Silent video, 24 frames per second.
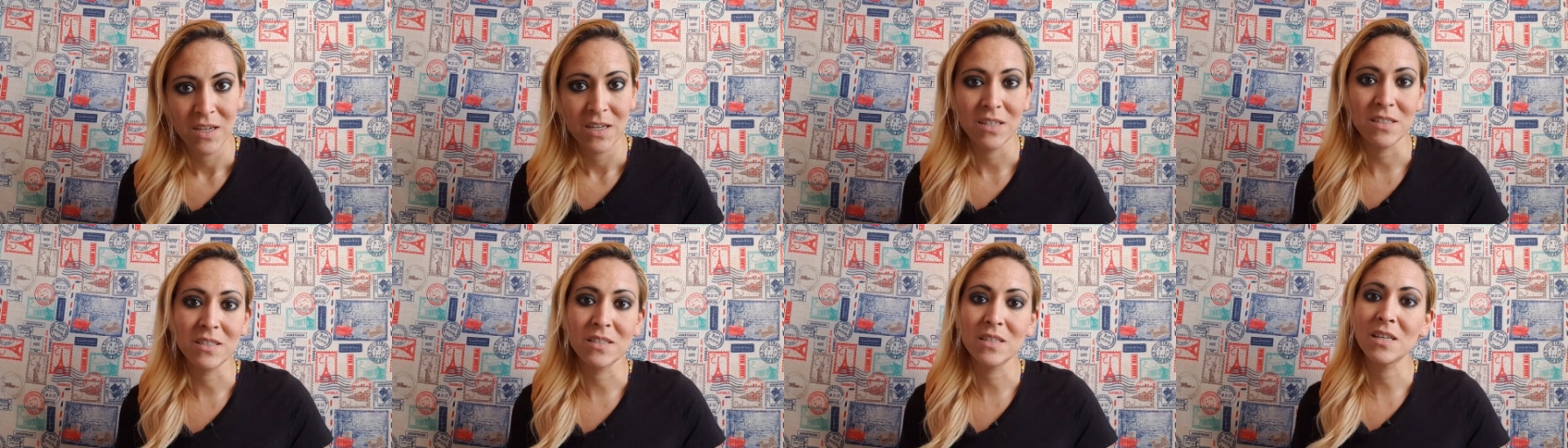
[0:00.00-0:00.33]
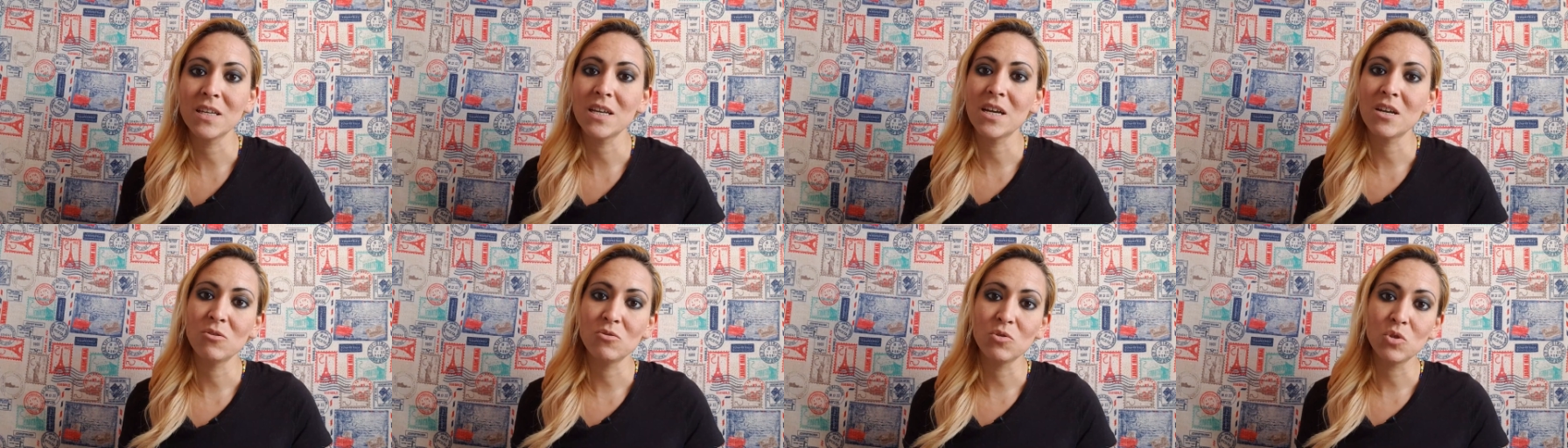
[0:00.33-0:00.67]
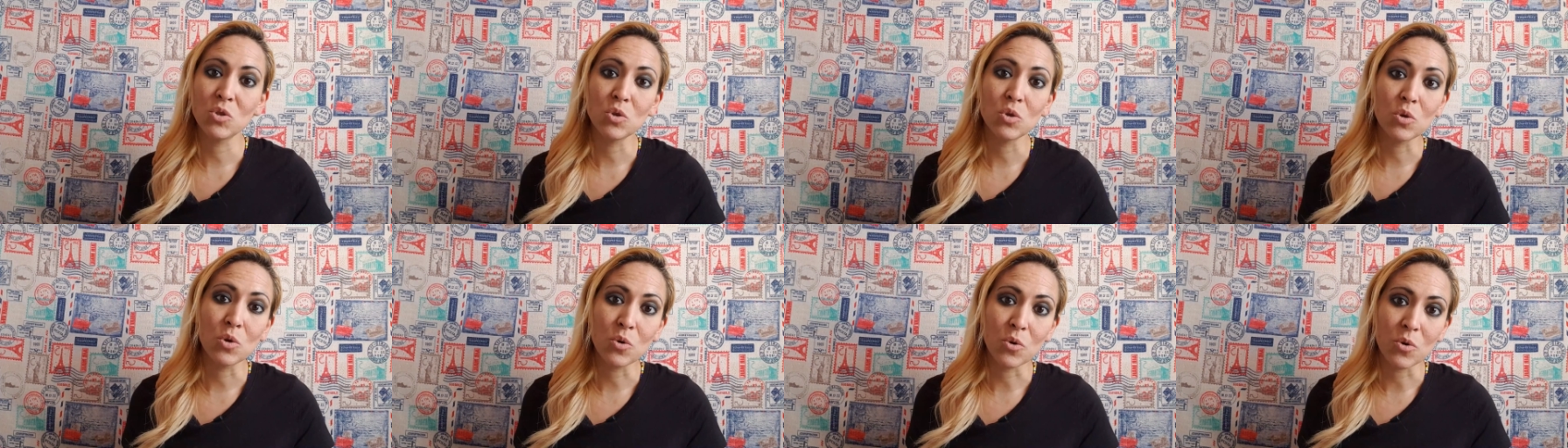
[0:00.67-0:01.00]
es que ya no
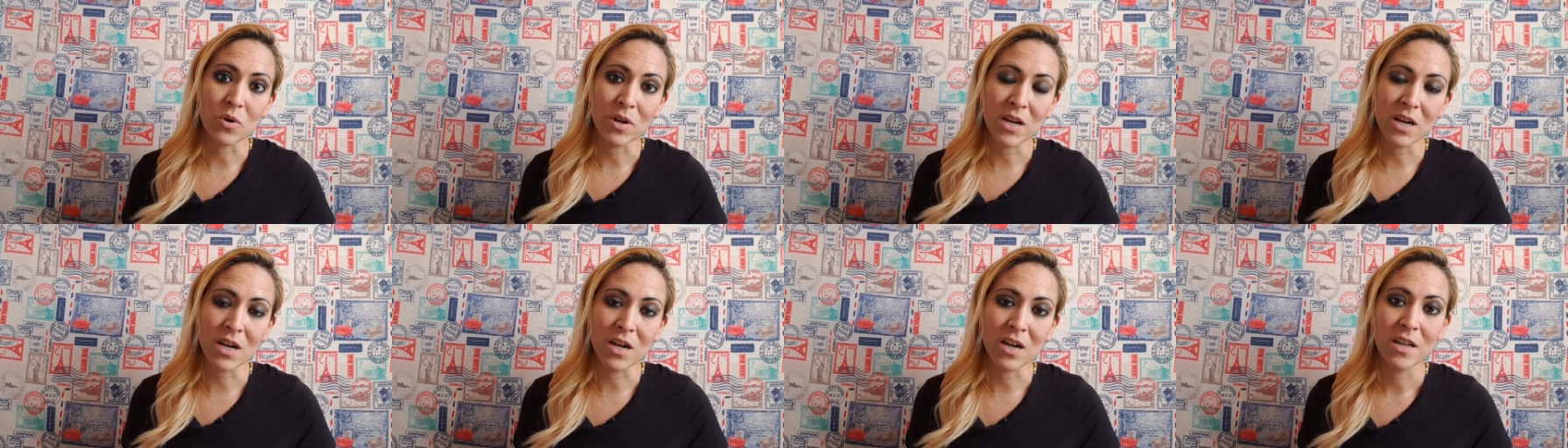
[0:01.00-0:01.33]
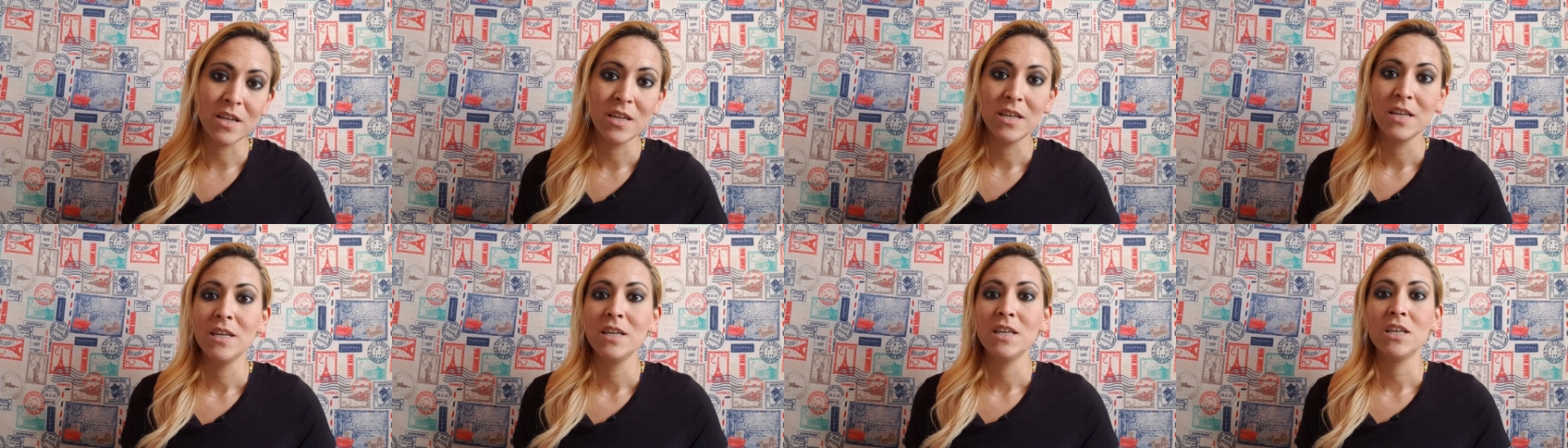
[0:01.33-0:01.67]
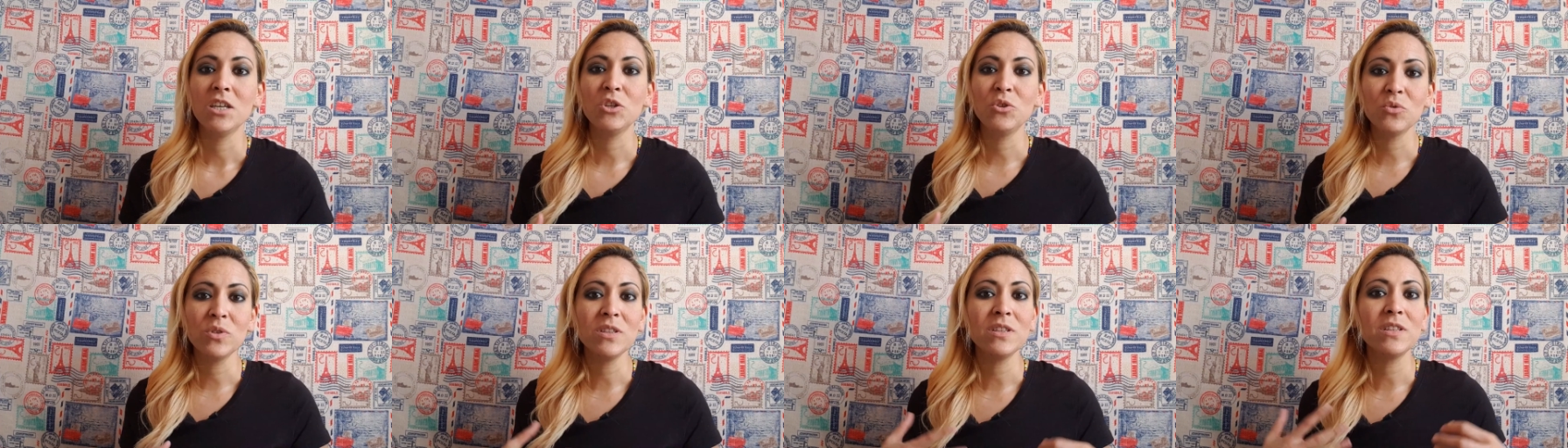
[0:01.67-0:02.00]
estoy con él.
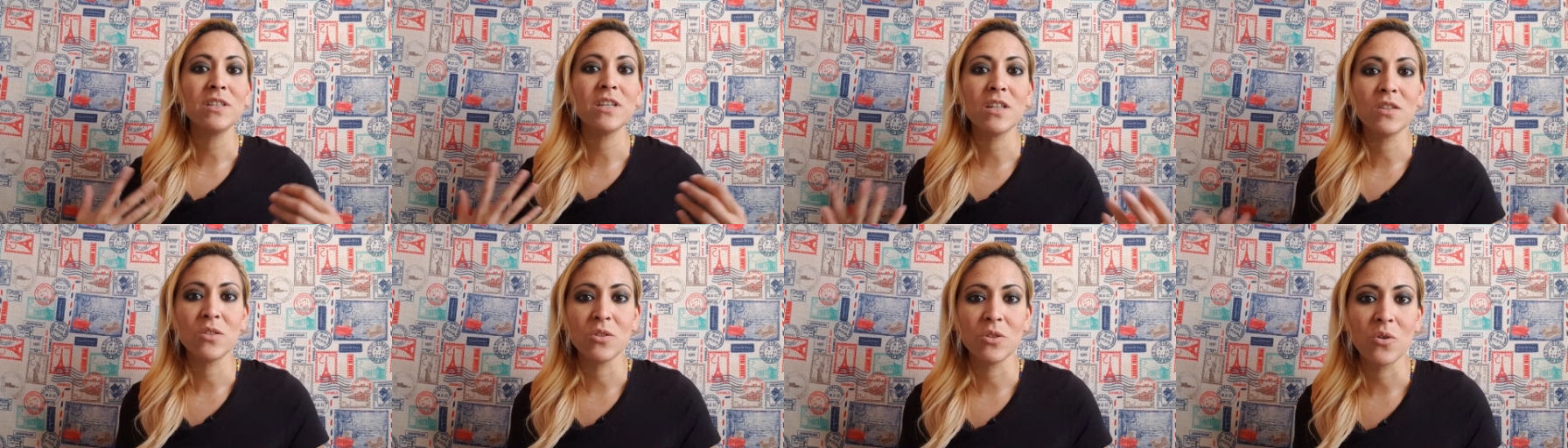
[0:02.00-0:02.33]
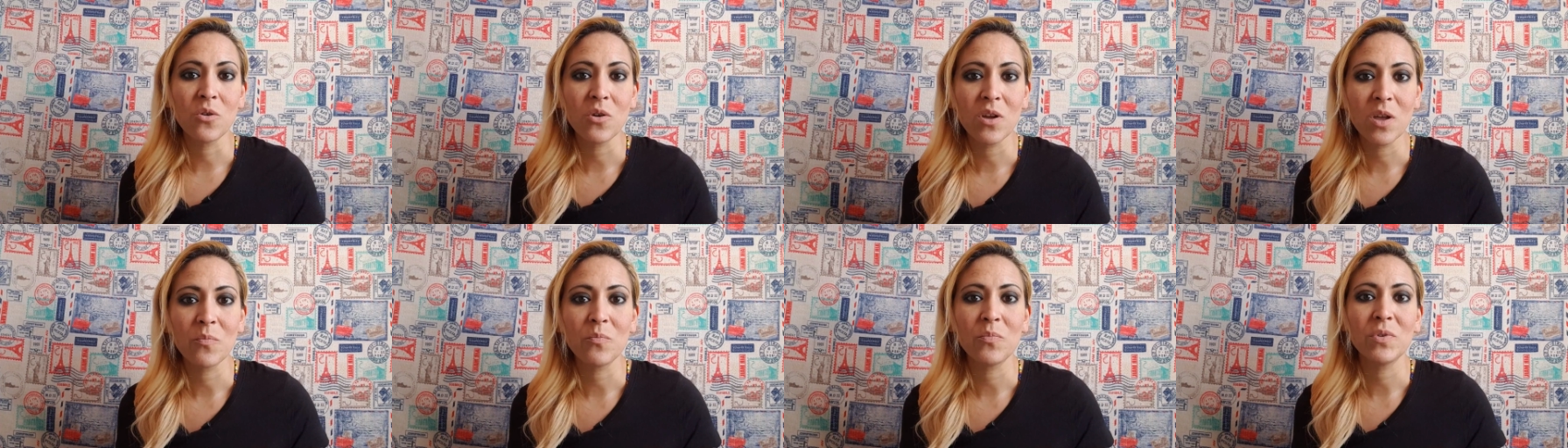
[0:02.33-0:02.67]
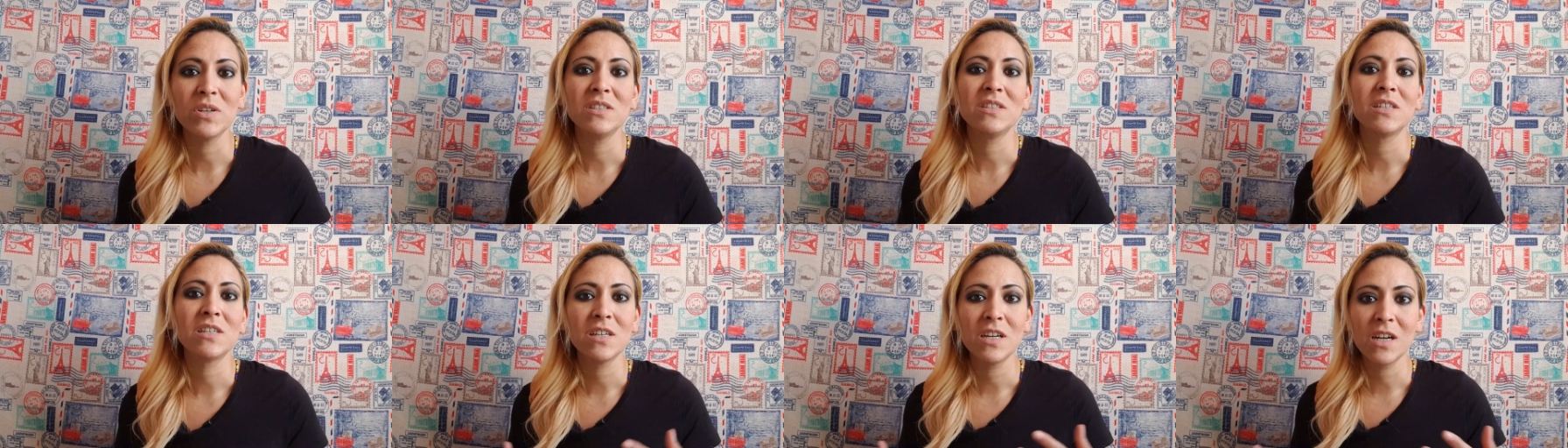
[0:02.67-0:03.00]
Y yo entiendo que pueden ser